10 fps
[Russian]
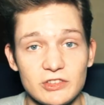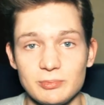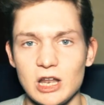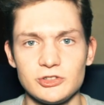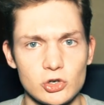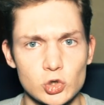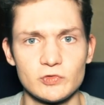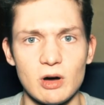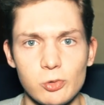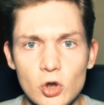Правда, меня
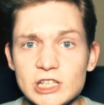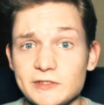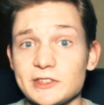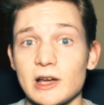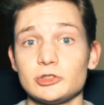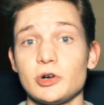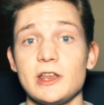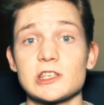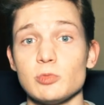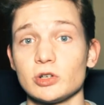интересует вопрос, ответ на
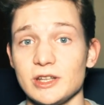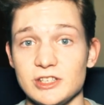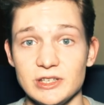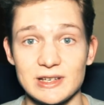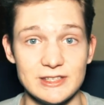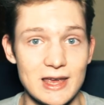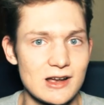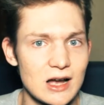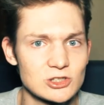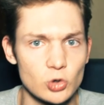который я не смог найти
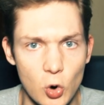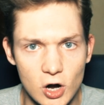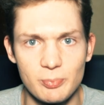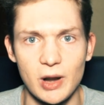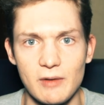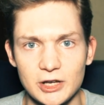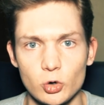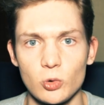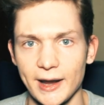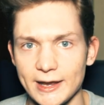нигде, как скоро
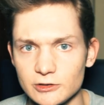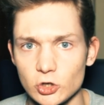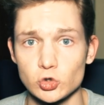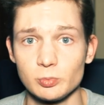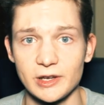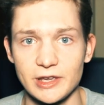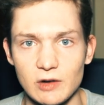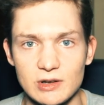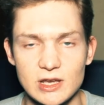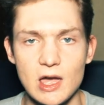провайдеры Украины начнут
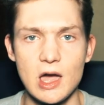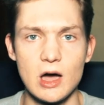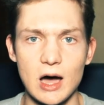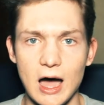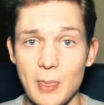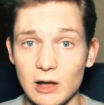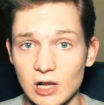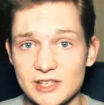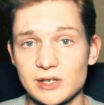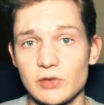блокировать а,
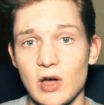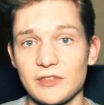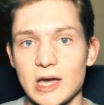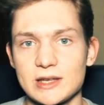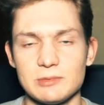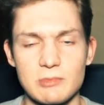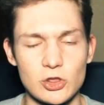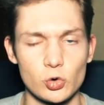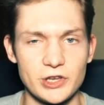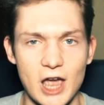Одноклассники, ВКонтакте,
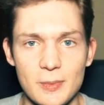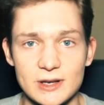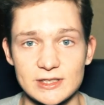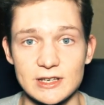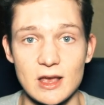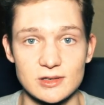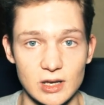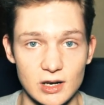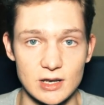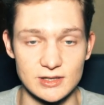Mail.ru, Яндекс и
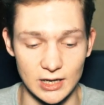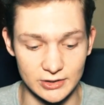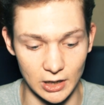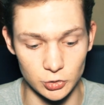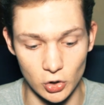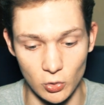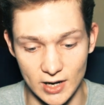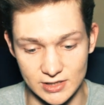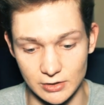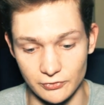остальные сайты, которые
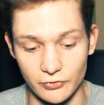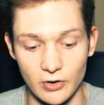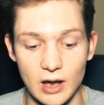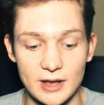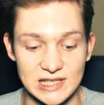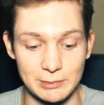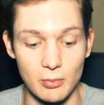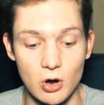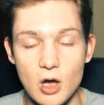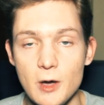указаны в а,
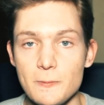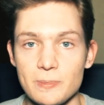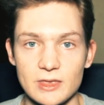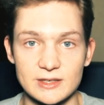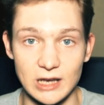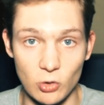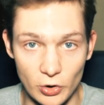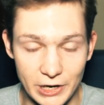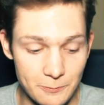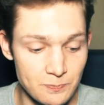самом
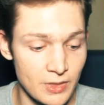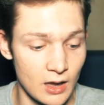законе.